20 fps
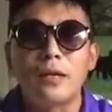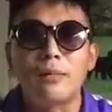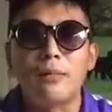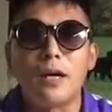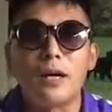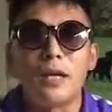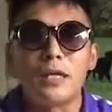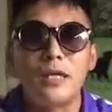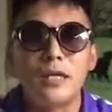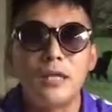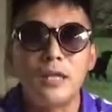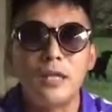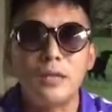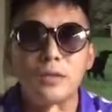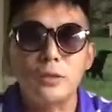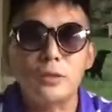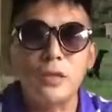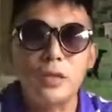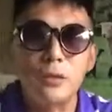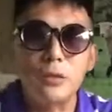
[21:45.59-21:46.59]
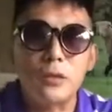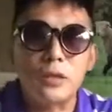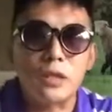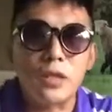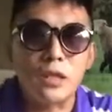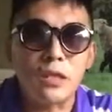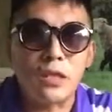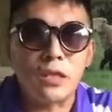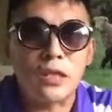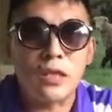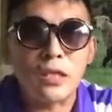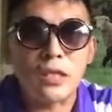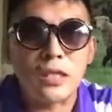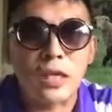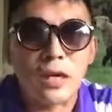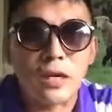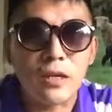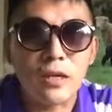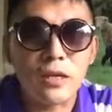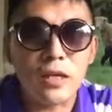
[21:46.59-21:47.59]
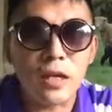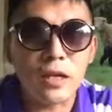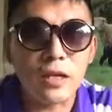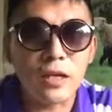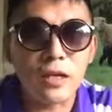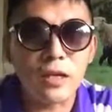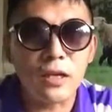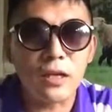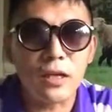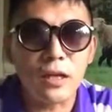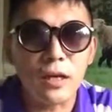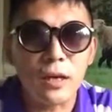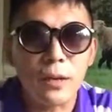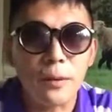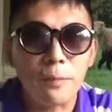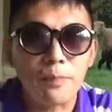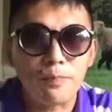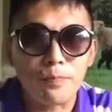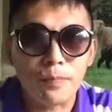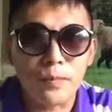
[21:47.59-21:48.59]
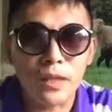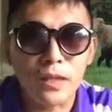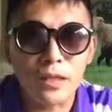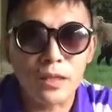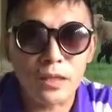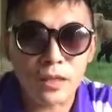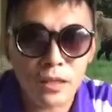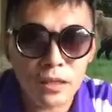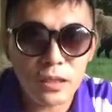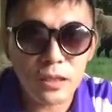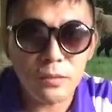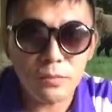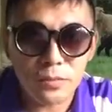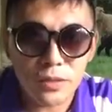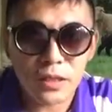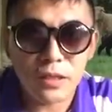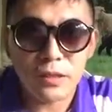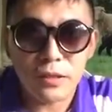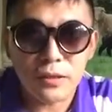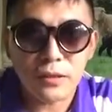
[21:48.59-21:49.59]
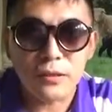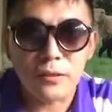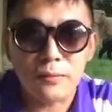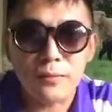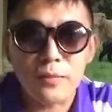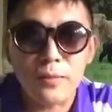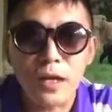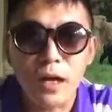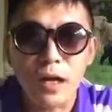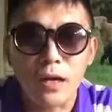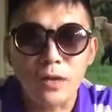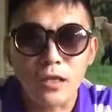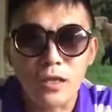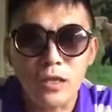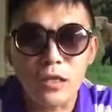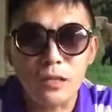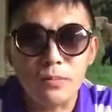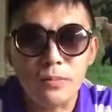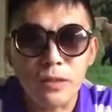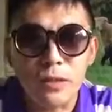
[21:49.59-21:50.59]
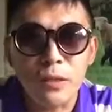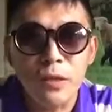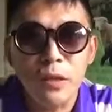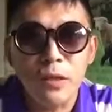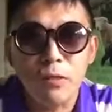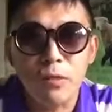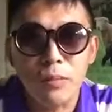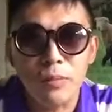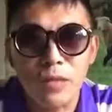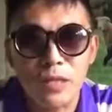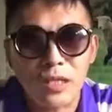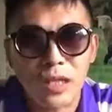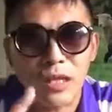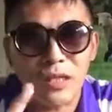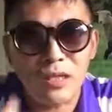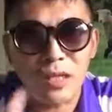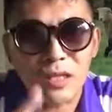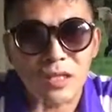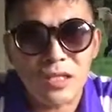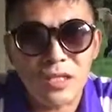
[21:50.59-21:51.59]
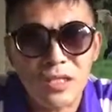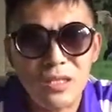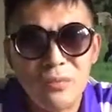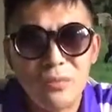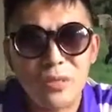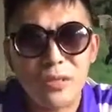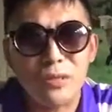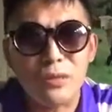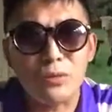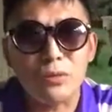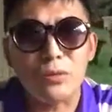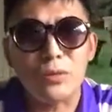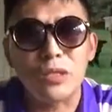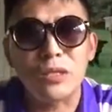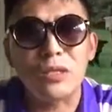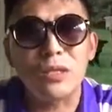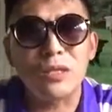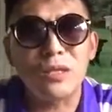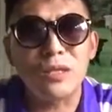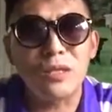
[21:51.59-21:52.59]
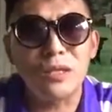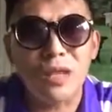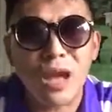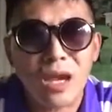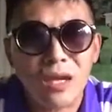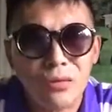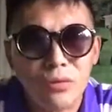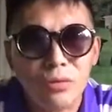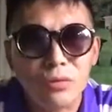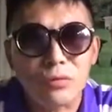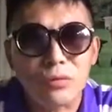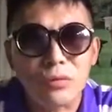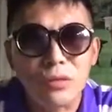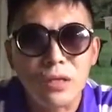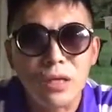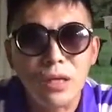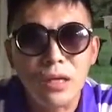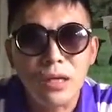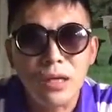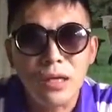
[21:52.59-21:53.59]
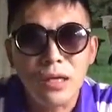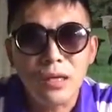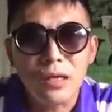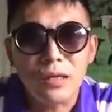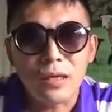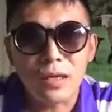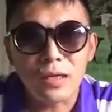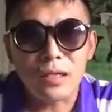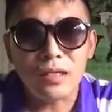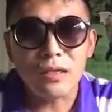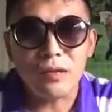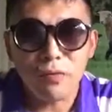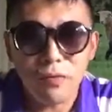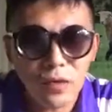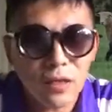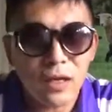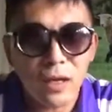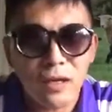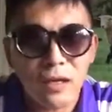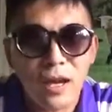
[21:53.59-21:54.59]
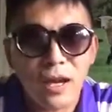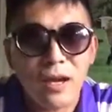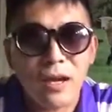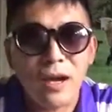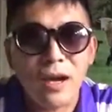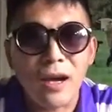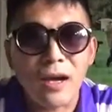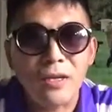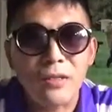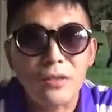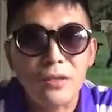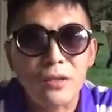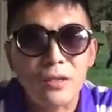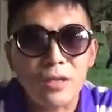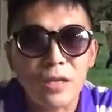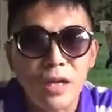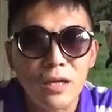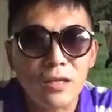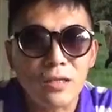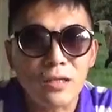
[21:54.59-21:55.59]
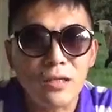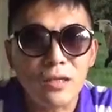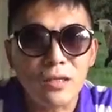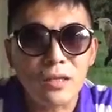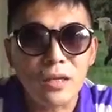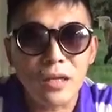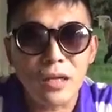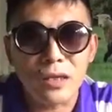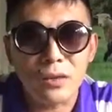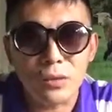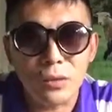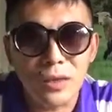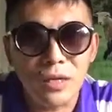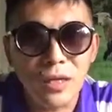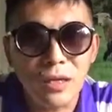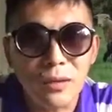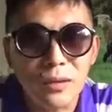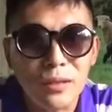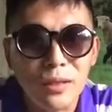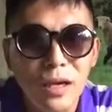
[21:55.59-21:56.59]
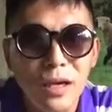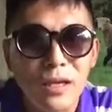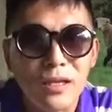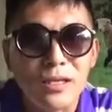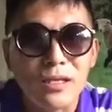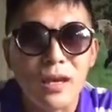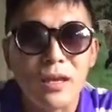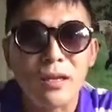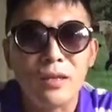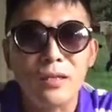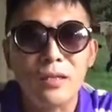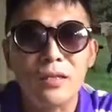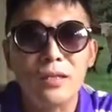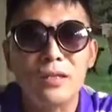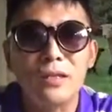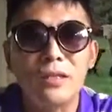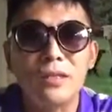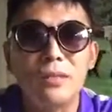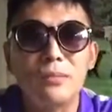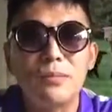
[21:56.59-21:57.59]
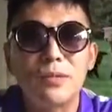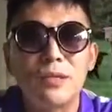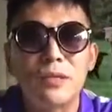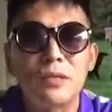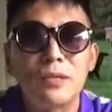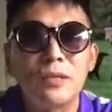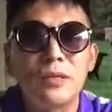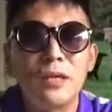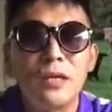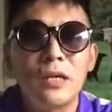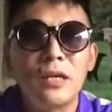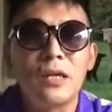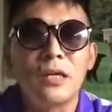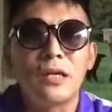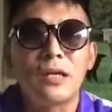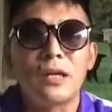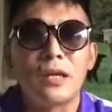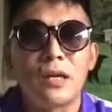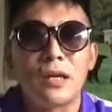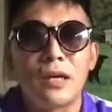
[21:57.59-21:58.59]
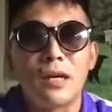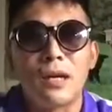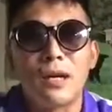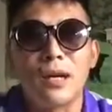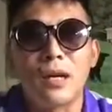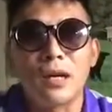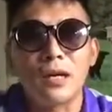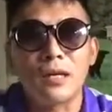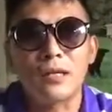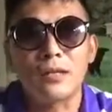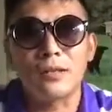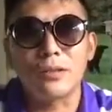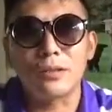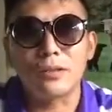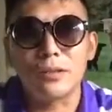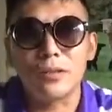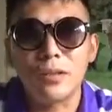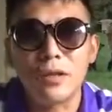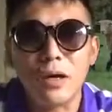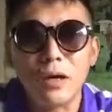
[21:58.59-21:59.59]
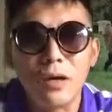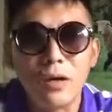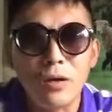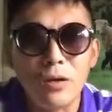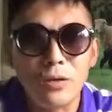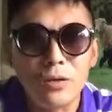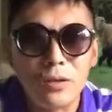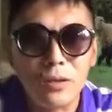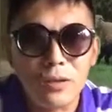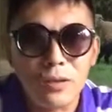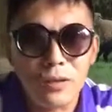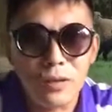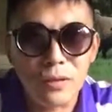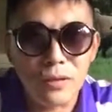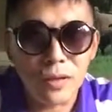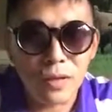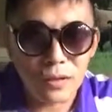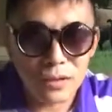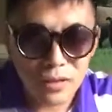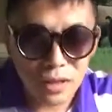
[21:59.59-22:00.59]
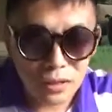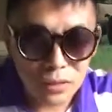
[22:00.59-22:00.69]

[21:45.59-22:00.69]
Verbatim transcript: 那么今天就进入正题，讲一下这个习近平啊，习近平，我们讲讲习近平主席的这个难处。他现在非常难哈，这上一呃昨天啊讲了这个习近平，呃就说要要